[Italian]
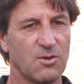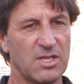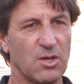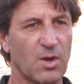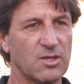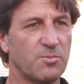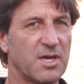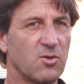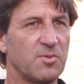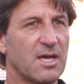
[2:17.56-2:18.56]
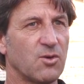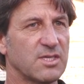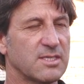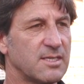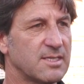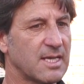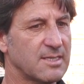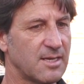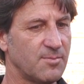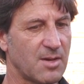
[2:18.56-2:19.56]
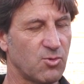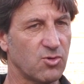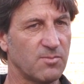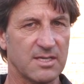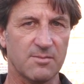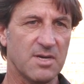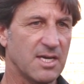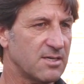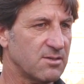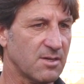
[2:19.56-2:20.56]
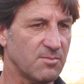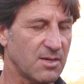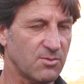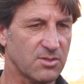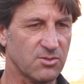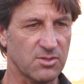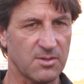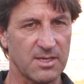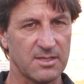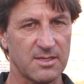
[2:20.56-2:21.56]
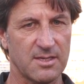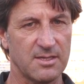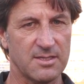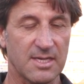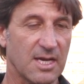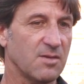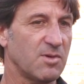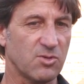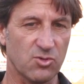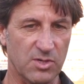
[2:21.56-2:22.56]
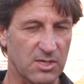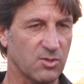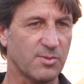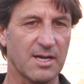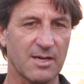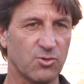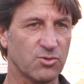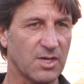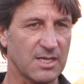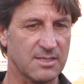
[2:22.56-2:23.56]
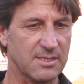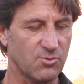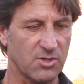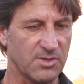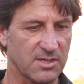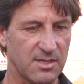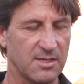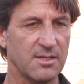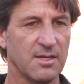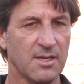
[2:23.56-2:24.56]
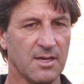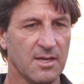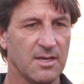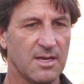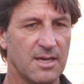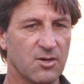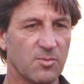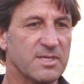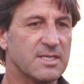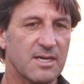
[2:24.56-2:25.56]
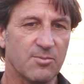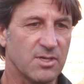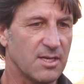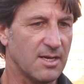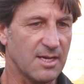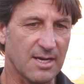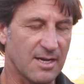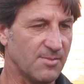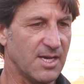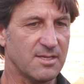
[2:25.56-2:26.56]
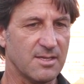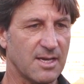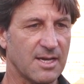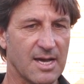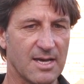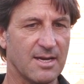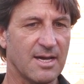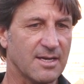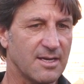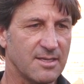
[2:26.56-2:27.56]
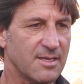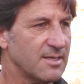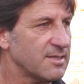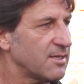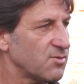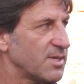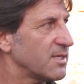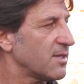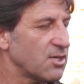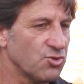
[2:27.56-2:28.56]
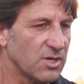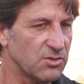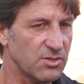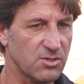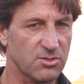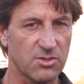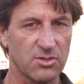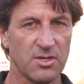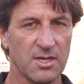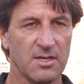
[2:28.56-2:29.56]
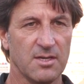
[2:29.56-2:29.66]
e quindi quando piano piano queste distanze le abbiamo colmate bene non abbiamo assolutamente rischiato, abbiamo recuperato palla molto alta e siamo ripartiti e col passare poi degli allenamenti, delle gare, anche l'intesa naturalmente tra i giocatori, non solo